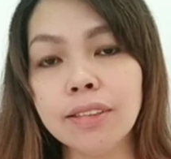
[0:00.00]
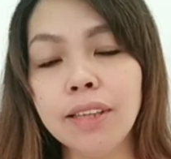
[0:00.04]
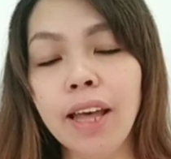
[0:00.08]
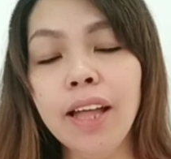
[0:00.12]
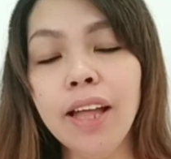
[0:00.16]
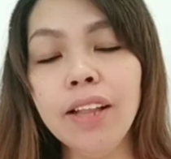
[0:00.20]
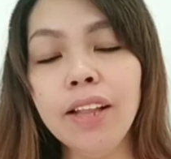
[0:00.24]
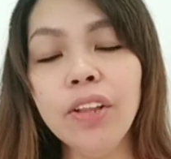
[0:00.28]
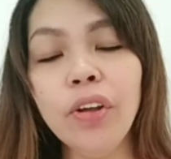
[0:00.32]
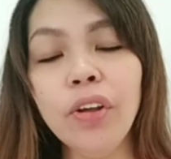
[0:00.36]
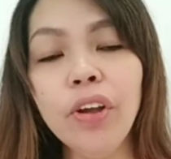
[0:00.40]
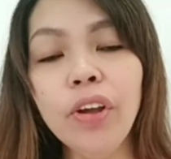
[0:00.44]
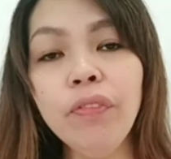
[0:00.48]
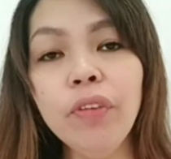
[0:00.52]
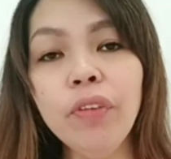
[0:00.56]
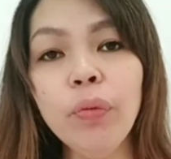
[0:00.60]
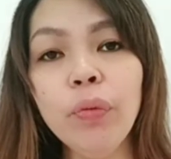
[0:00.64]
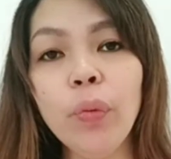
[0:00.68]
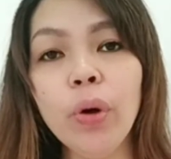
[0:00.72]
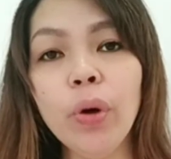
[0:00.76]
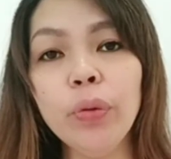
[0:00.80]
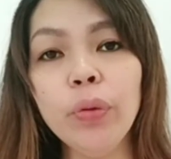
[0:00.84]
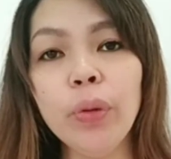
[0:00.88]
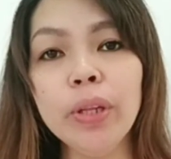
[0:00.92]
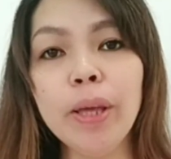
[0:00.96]
Hello
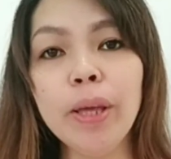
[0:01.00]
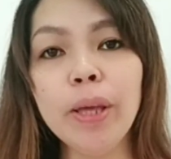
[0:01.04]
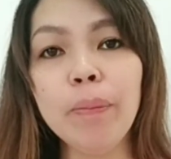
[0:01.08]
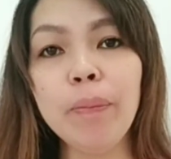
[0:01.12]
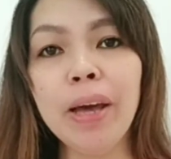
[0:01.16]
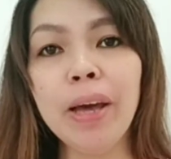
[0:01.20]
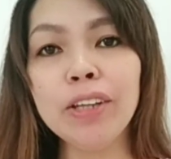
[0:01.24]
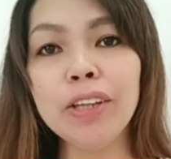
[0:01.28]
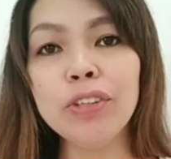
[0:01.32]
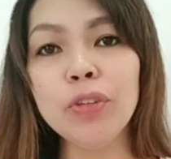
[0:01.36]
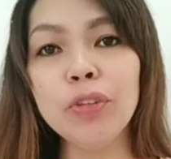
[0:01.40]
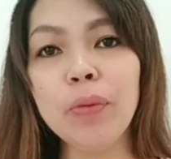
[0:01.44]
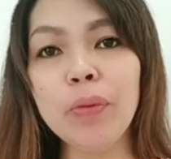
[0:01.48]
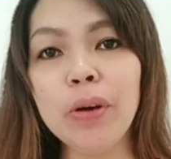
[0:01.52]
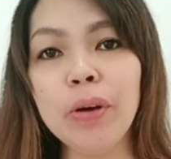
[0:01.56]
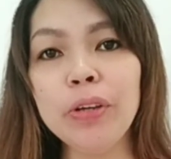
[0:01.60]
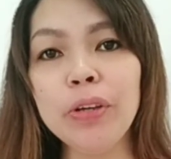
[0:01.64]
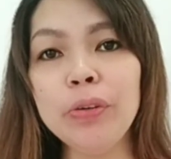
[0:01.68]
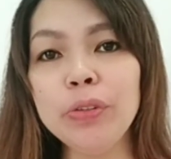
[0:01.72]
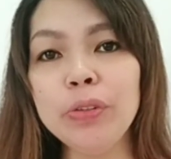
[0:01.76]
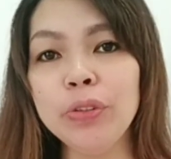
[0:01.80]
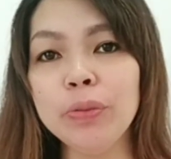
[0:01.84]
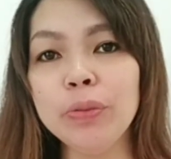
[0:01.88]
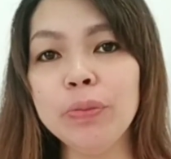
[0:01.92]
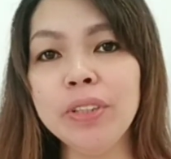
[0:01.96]
everyone! Welcome back to my
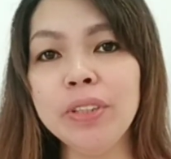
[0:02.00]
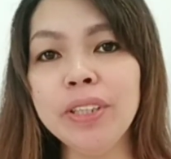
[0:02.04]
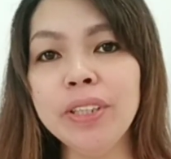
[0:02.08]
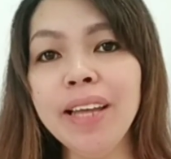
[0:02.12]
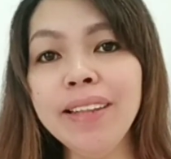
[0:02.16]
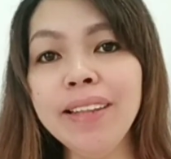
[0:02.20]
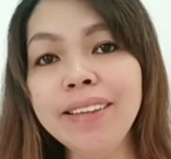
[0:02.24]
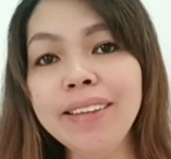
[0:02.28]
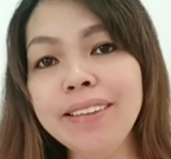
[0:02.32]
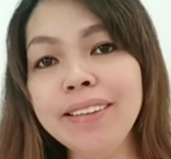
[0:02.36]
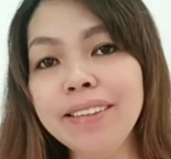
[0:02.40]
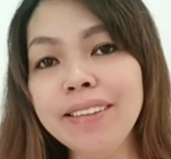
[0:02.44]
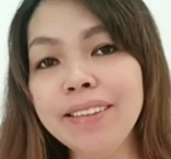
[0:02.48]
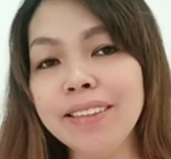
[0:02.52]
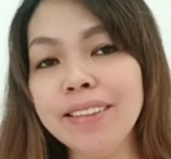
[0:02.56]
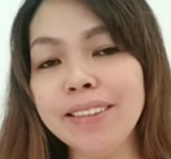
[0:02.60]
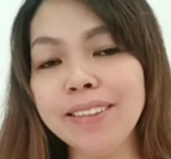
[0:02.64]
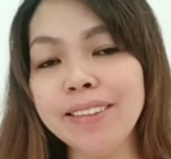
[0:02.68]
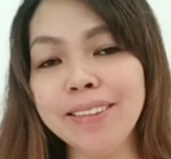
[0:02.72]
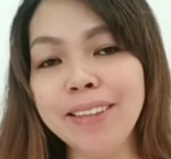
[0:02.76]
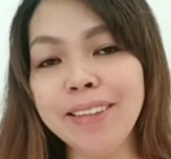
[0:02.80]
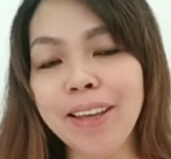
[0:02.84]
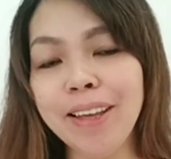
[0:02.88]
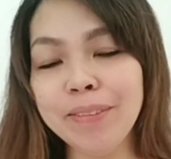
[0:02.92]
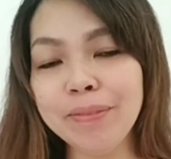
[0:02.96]
YouTube channel.
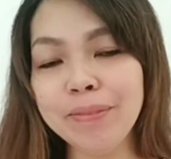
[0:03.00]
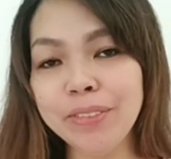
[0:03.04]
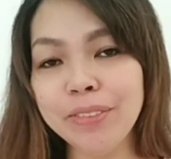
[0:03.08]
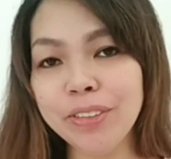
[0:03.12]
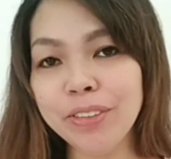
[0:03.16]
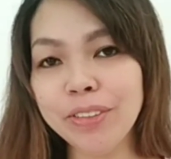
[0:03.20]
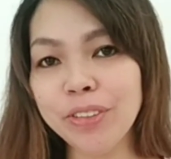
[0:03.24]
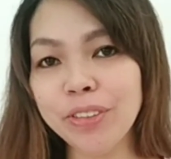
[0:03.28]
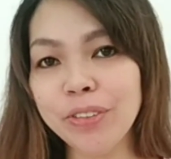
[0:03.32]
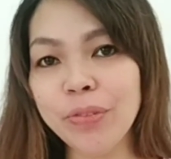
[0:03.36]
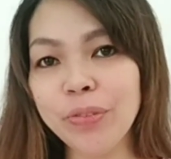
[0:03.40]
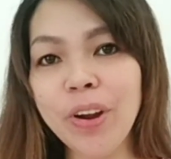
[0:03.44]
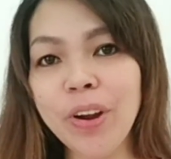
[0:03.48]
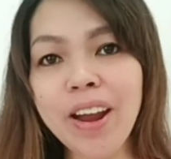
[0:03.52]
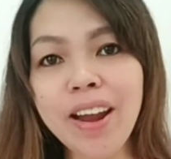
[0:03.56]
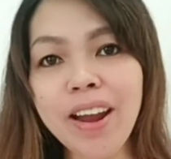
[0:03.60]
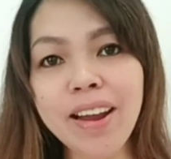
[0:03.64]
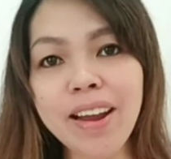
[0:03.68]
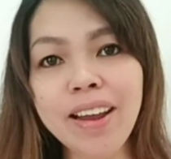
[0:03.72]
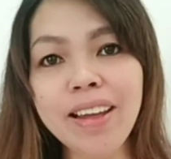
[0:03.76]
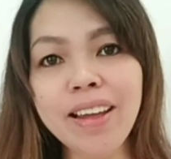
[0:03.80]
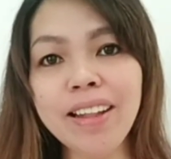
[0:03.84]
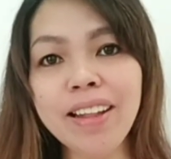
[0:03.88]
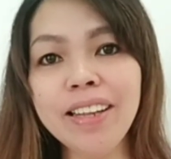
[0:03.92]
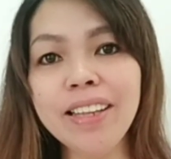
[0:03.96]
This is MJ's
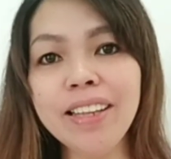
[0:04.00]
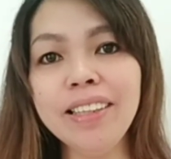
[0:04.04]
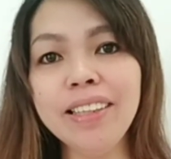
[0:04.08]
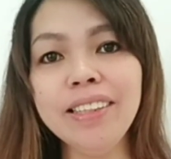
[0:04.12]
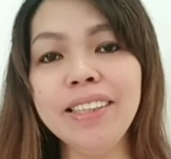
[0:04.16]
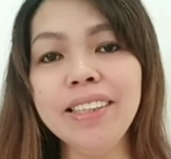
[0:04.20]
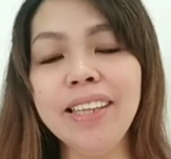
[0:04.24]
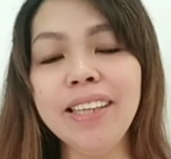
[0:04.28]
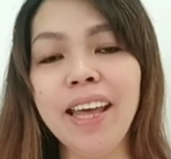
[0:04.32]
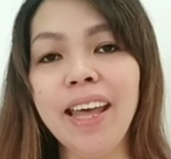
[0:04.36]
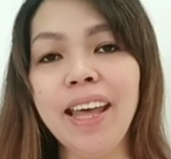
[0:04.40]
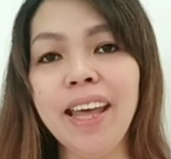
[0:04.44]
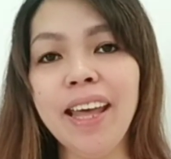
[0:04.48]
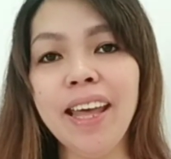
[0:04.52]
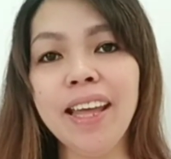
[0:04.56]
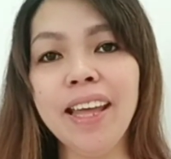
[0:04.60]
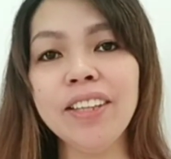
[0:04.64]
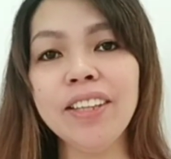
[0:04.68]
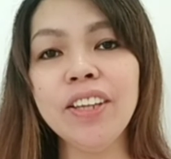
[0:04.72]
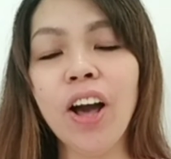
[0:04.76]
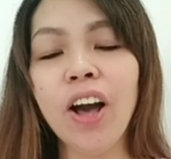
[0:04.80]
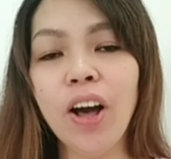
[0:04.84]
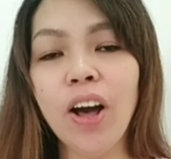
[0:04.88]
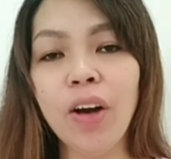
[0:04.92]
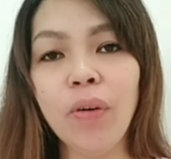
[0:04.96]
World and
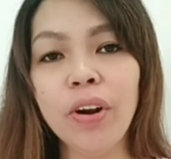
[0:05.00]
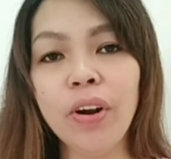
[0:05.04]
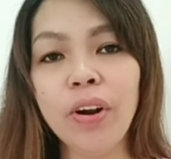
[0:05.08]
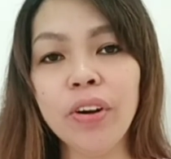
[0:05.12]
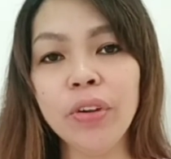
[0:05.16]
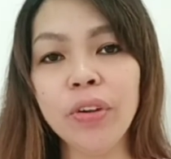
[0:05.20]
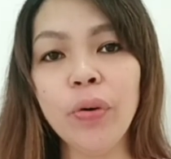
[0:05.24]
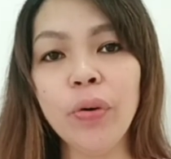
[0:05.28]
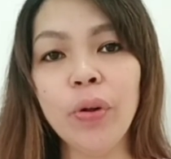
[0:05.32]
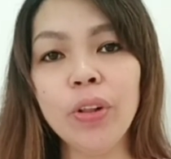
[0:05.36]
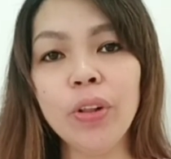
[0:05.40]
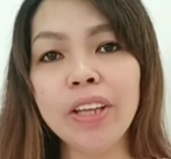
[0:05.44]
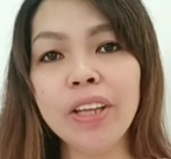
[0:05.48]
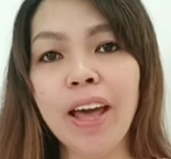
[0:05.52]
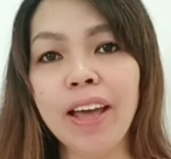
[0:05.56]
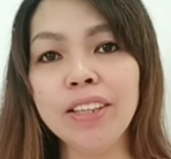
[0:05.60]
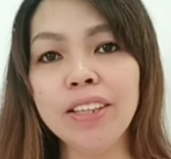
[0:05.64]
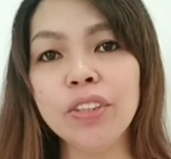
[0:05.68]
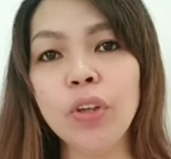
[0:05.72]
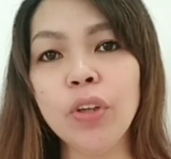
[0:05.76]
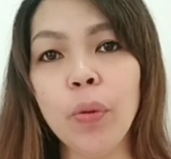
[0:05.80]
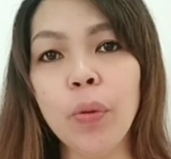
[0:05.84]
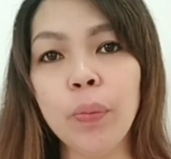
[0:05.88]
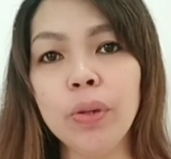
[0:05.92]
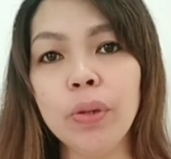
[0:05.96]
how are you all
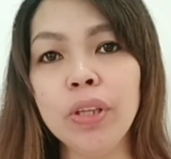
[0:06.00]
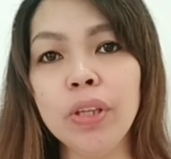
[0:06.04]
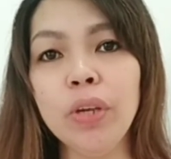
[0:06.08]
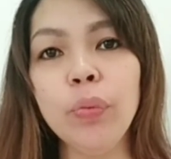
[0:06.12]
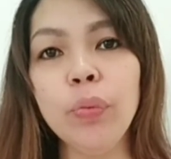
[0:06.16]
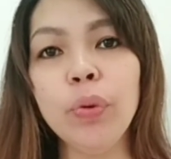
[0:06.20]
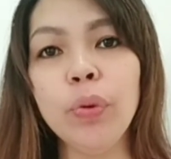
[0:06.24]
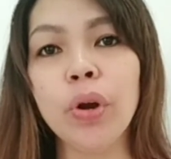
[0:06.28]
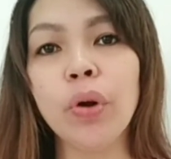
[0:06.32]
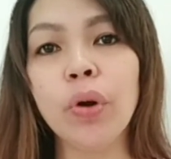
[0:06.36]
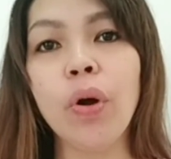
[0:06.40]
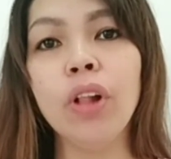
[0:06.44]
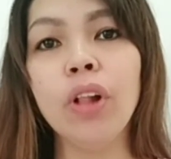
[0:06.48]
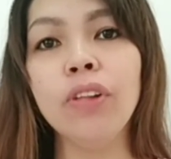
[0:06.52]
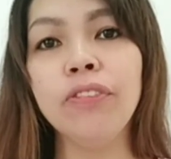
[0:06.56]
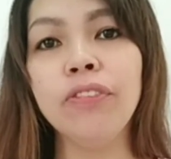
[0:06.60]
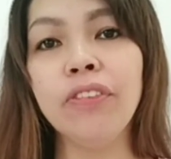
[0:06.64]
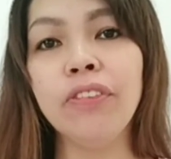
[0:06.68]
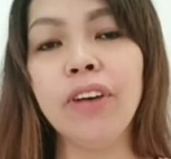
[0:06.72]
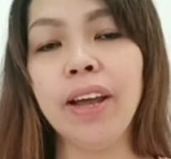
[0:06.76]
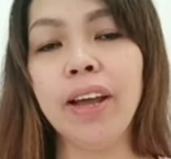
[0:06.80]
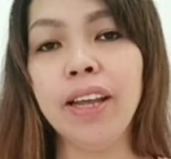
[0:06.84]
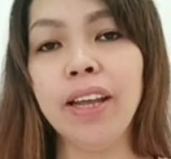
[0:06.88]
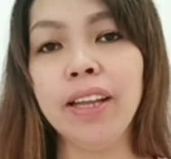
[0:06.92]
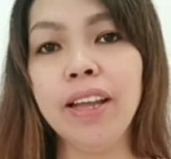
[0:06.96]
guys? Hopefully we are all
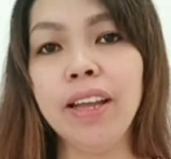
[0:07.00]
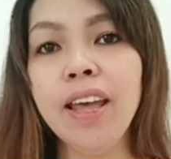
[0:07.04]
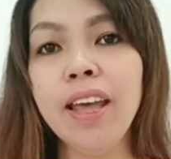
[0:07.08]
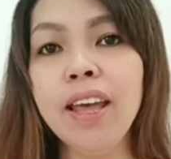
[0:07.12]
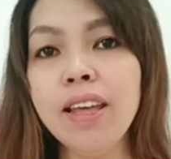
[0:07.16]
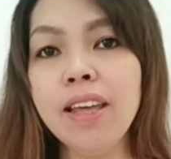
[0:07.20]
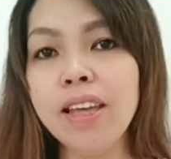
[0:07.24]
fine.